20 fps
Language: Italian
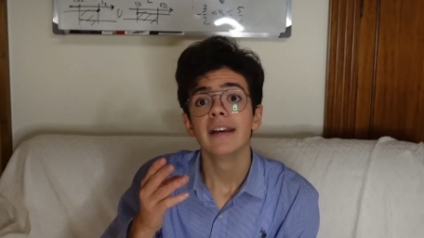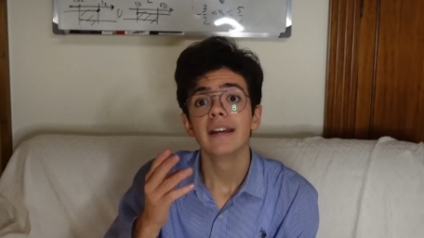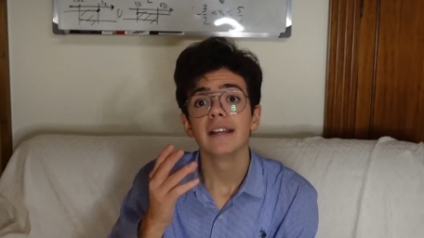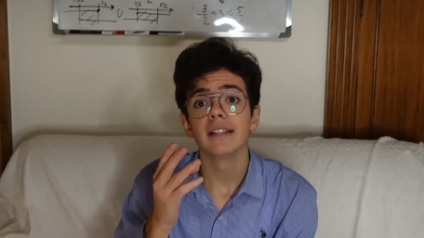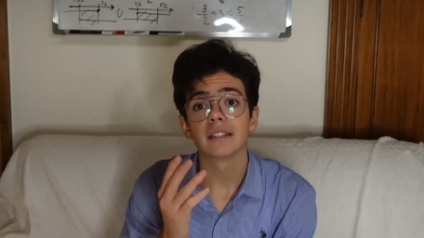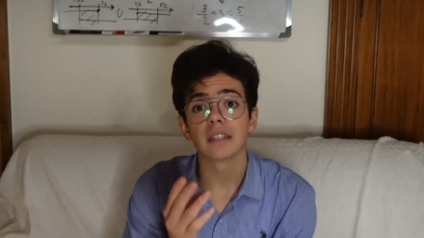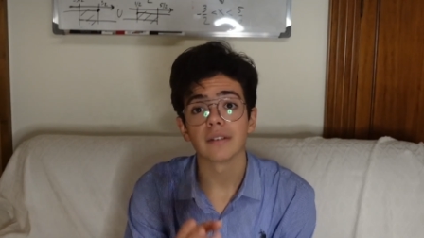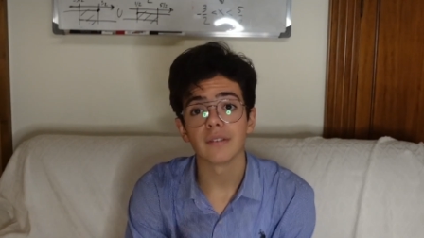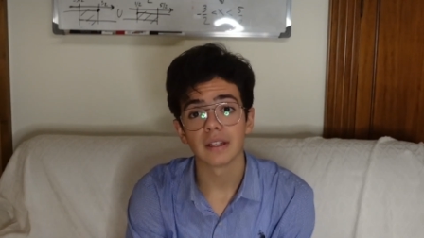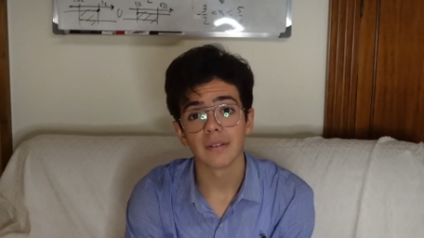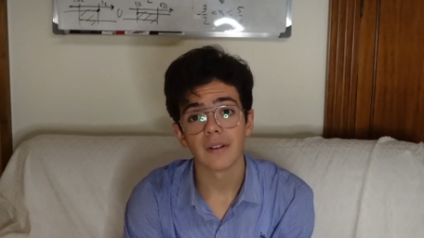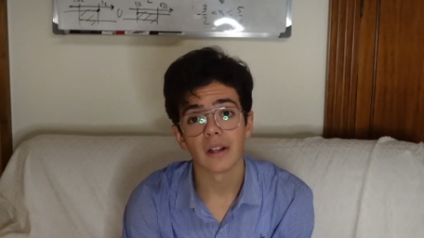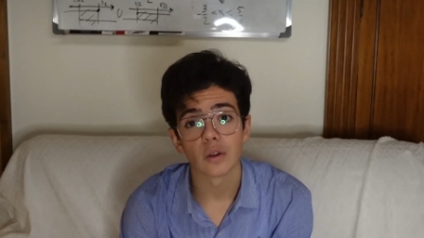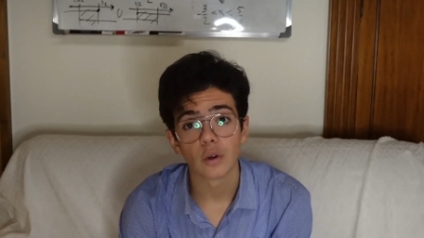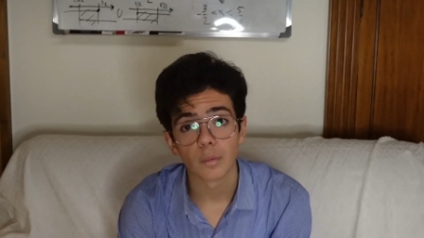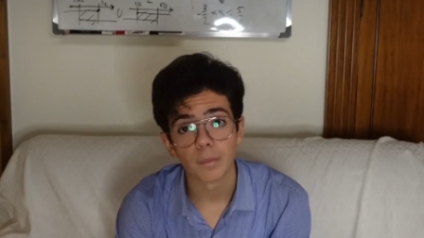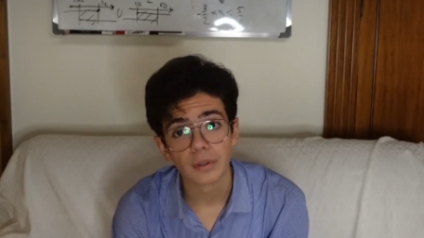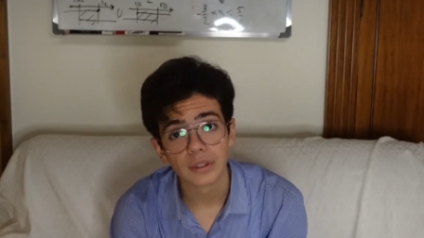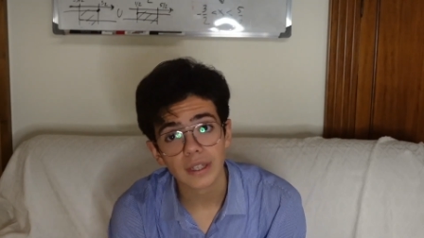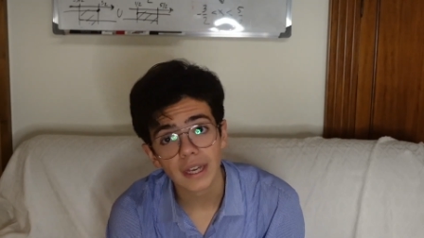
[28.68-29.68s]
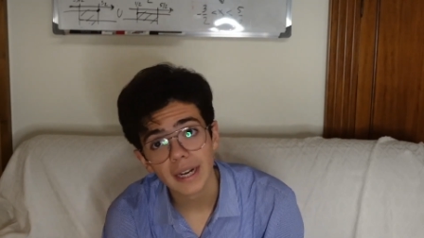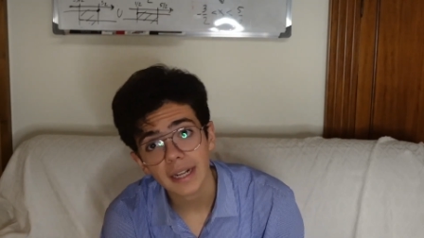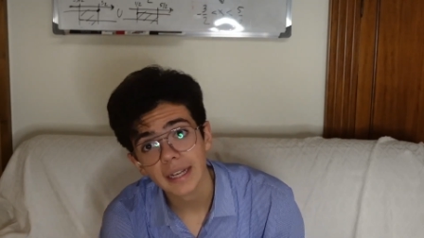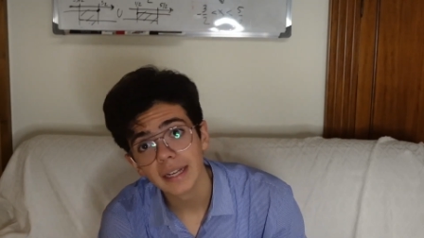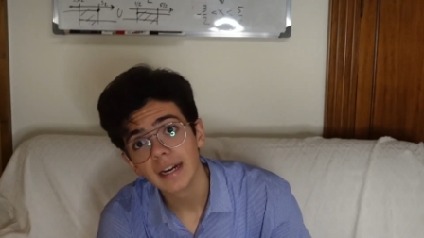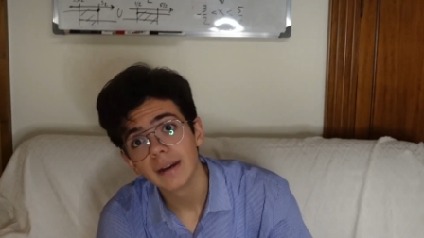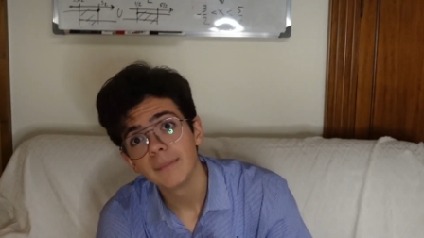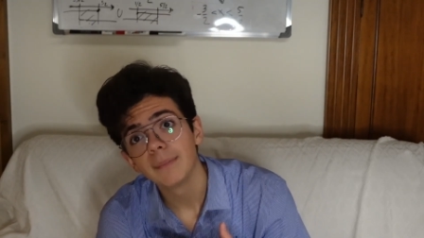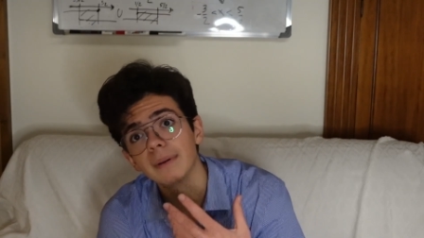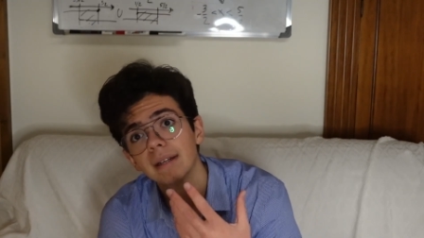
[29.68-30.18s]
iscrivetevi al gruppo
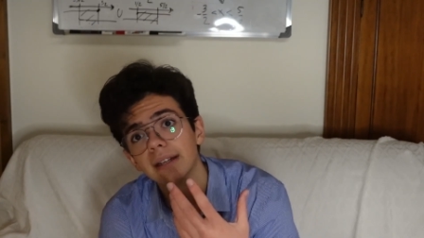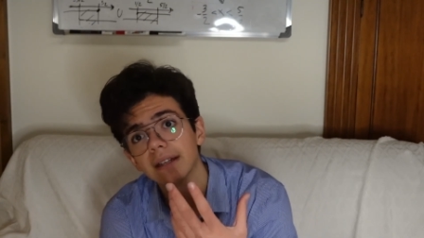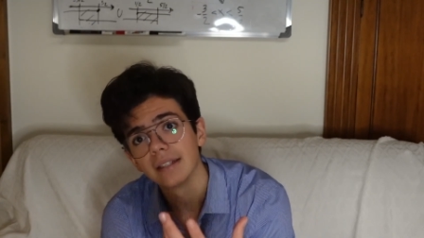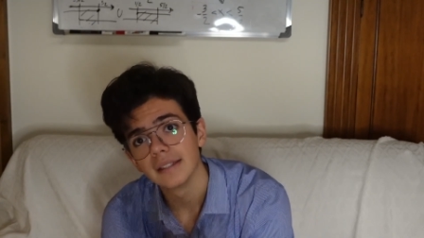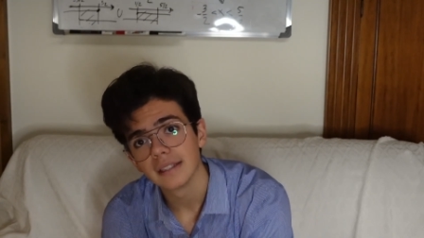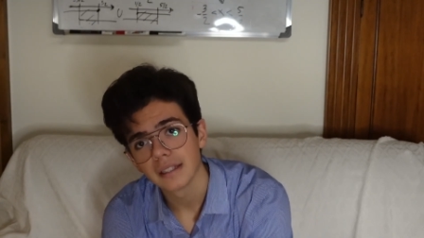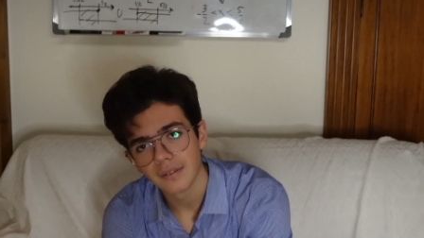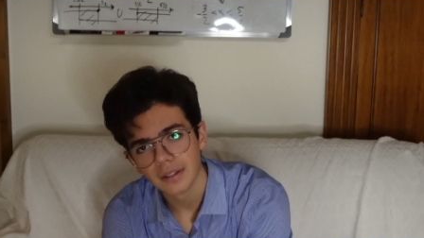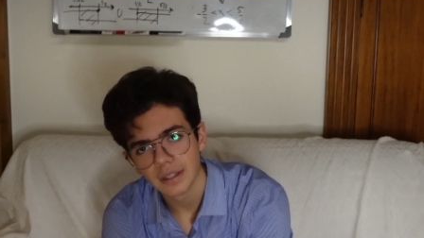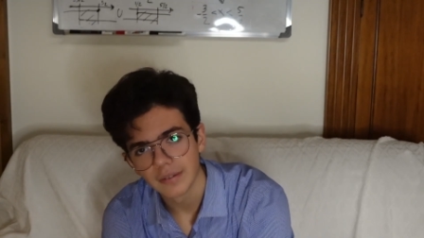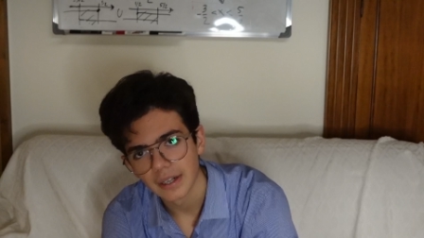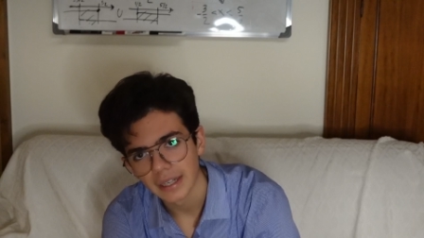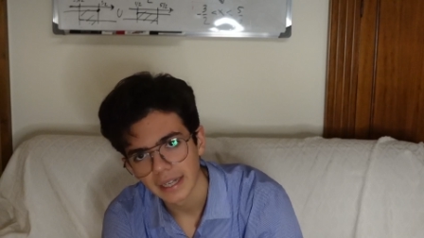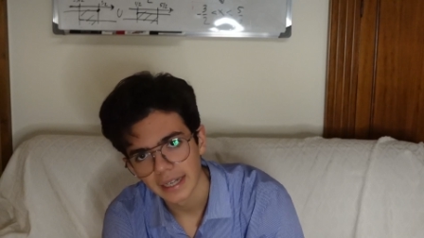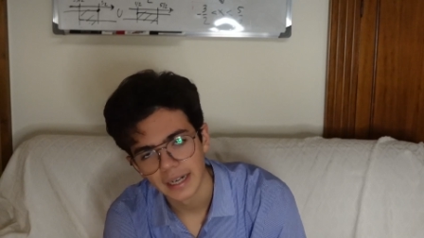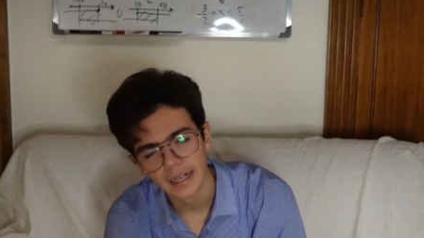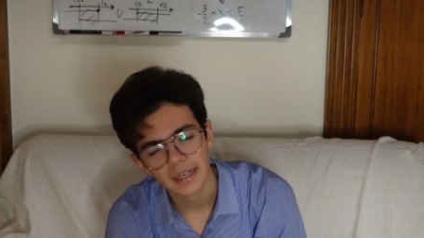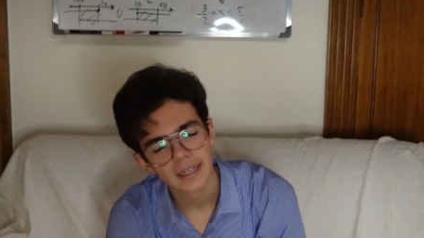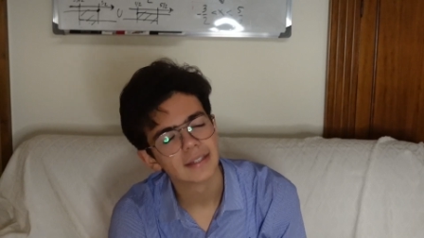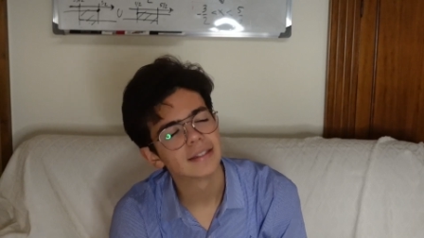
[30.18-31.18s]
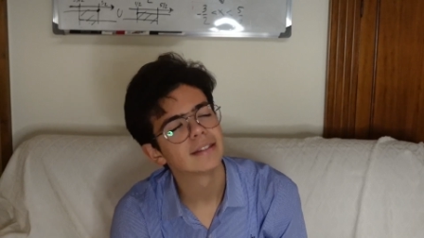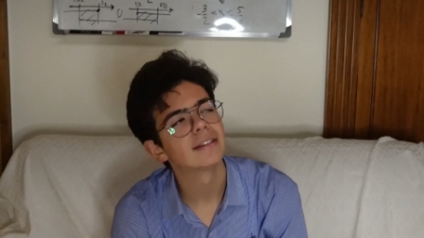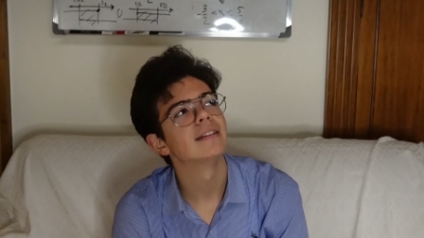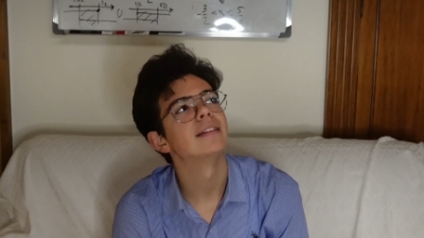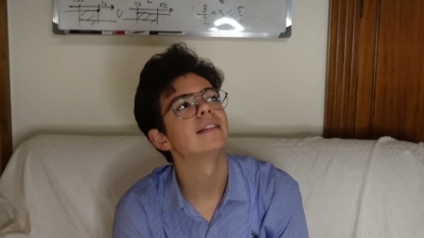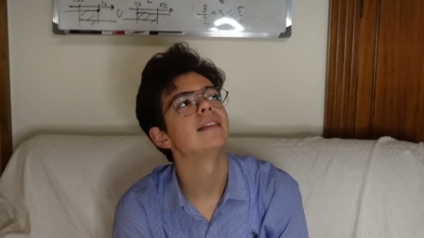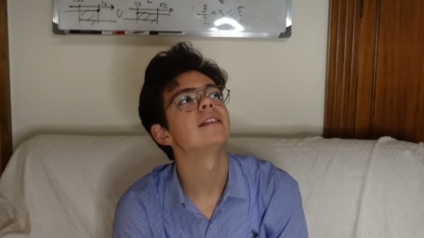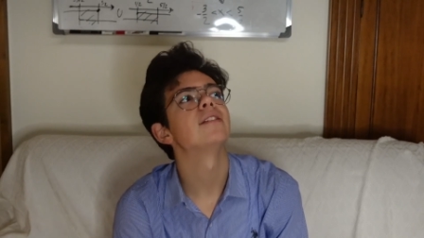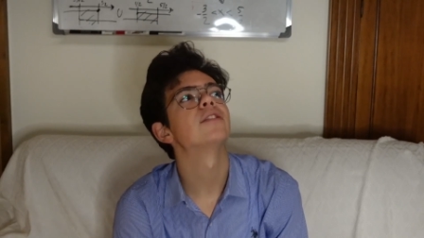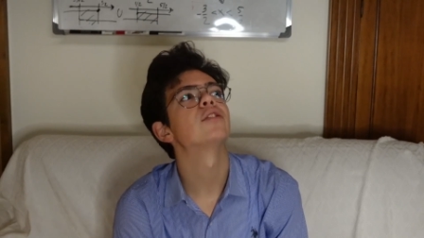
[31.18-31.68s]
Telegram, iscrivetevi al canale
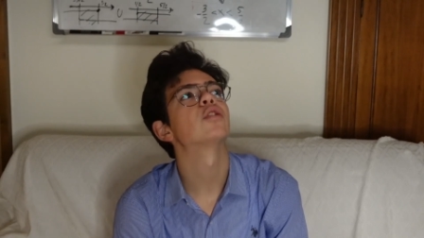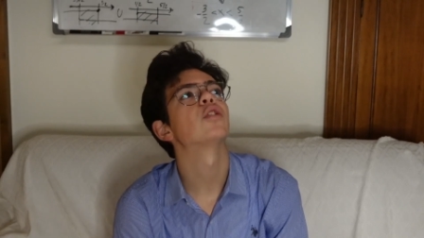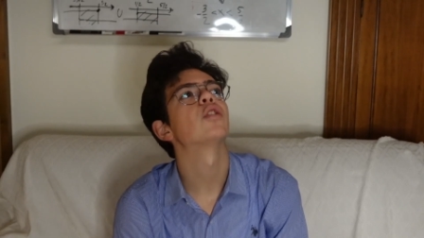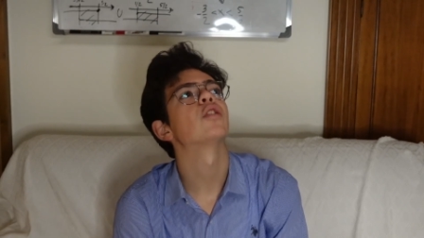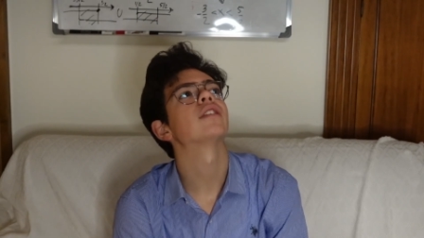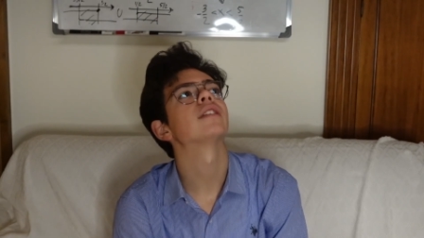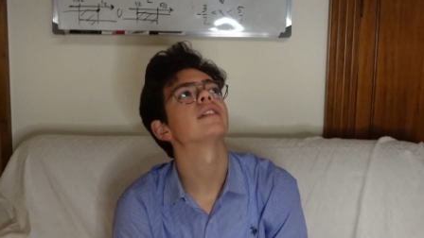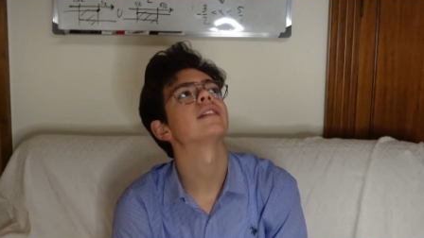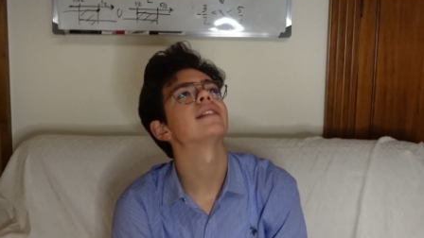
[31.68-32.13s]
Discord,